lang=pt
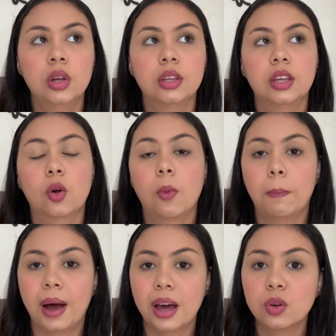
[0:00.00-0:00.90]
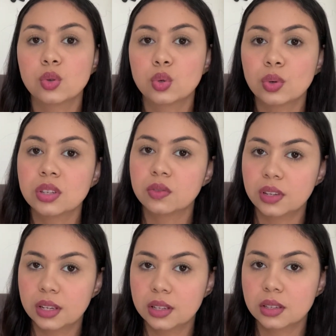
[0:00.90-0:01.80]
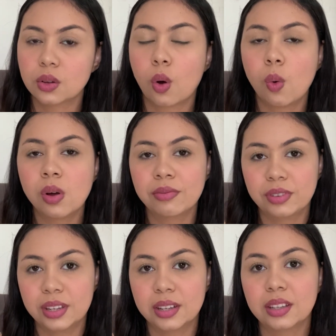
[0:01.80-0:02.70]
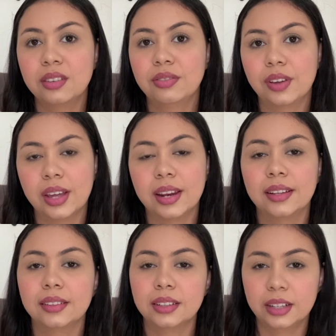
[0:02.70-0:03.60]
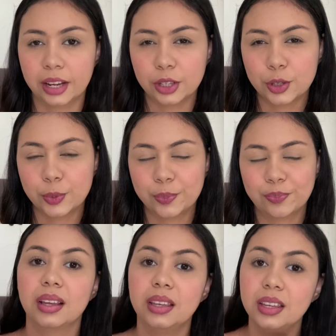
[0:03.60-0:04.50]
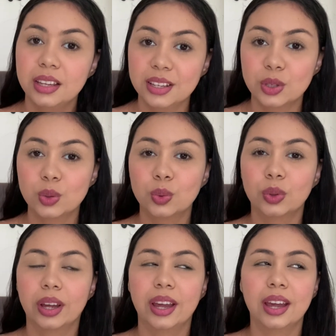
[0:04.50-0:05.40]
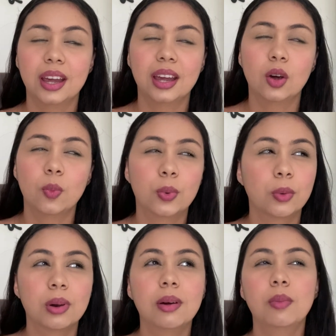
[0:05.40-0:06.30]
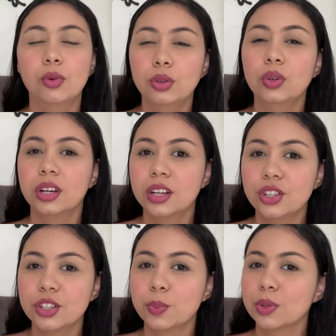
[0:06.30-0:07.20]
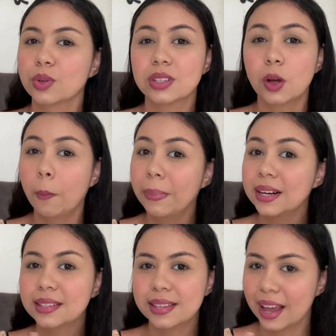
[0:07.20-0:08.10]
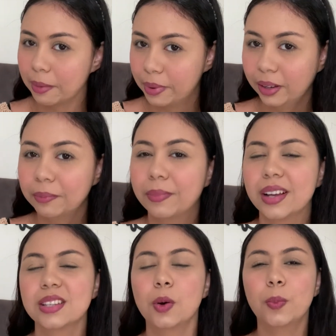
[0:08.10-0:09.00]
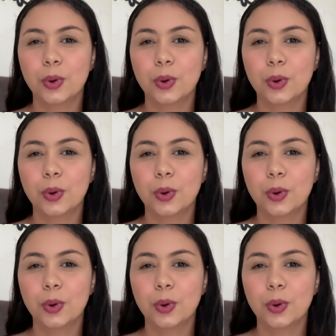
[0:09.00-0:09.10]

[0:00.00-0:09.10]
que comparam suas vidas com a vida que vê na internet. E isso é um problema muito grande, as pessoas não percebem, mas é um